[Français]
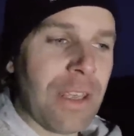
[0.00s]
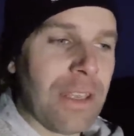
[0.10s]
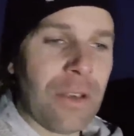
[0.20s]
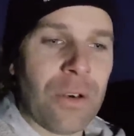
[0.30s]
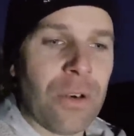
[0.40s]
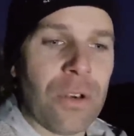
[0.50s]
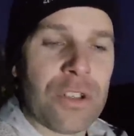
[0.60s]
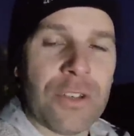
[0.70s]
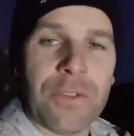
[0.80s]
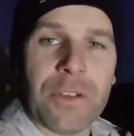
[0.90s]
Et euh,
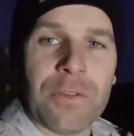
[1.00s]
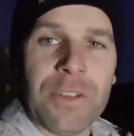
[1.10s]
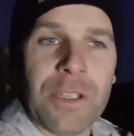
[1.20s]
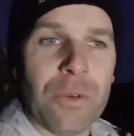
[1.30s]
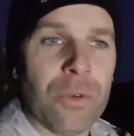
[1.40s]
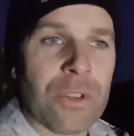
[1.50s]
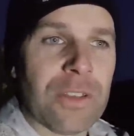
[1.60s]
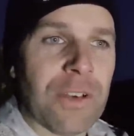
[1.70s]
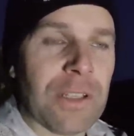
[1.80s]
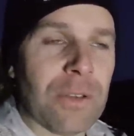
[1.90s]
j'ai fait une vidéo
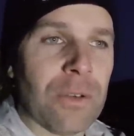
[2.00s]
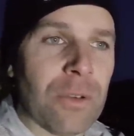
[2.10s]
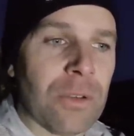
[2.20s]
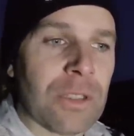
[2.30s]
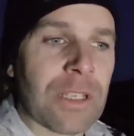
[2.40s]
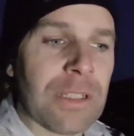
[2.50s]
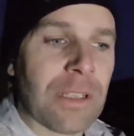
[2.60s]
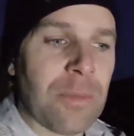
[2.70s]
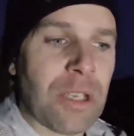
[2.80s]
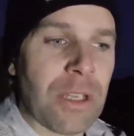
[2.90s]
qui va être très
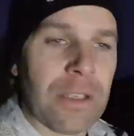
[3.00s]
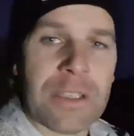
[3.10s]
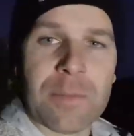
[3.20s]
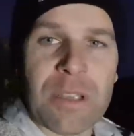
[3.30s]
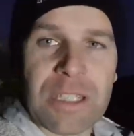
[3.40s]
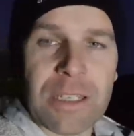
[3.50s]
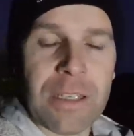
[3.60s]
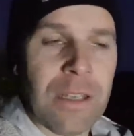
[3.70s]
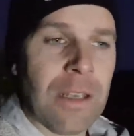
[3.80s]
très bien expliquée